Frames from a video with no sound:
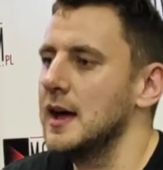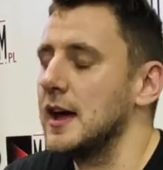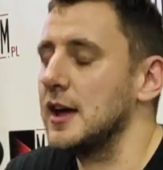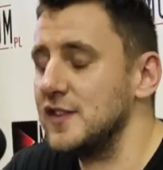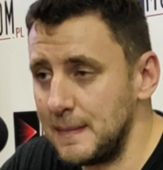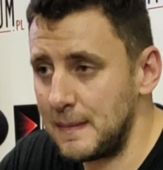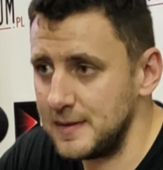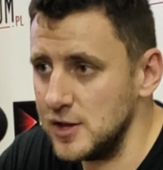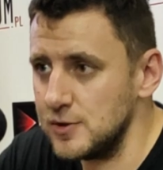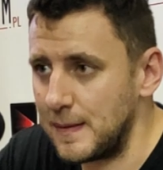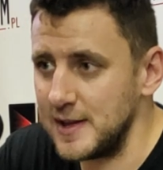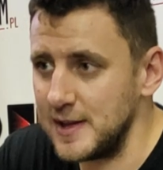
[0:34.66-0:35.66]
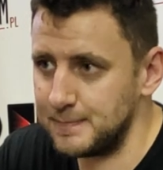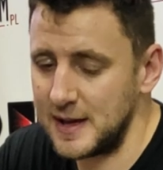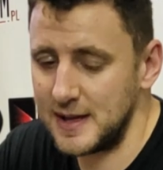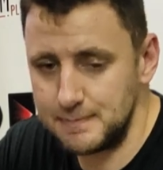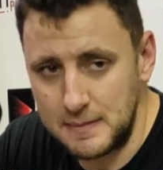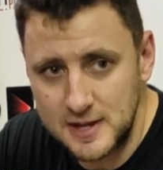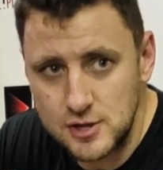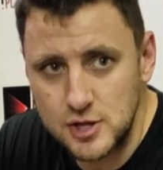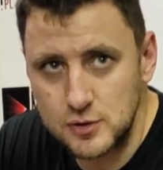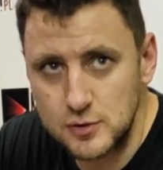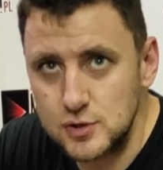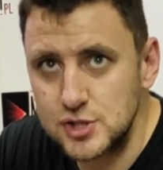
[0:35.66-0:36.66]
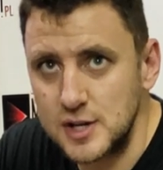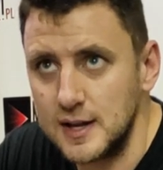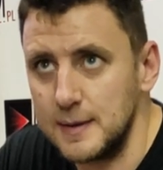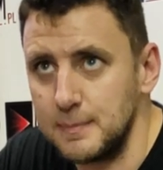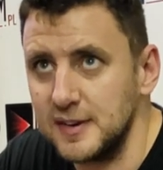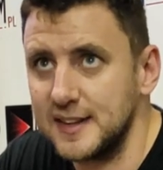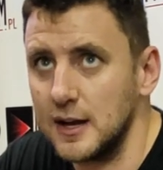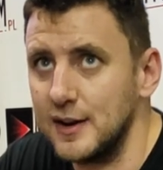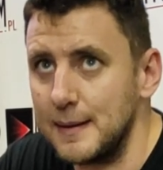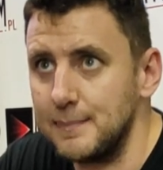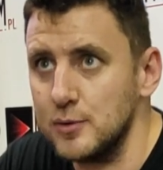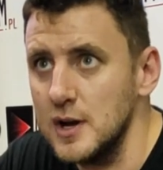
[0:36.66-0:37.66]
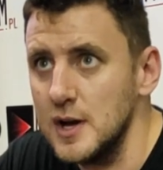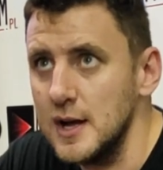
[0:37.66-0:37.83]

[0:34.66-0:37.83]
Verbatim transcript: świetnie mam pamięć, pamięć pamię pamięci już e, polskiego rapu.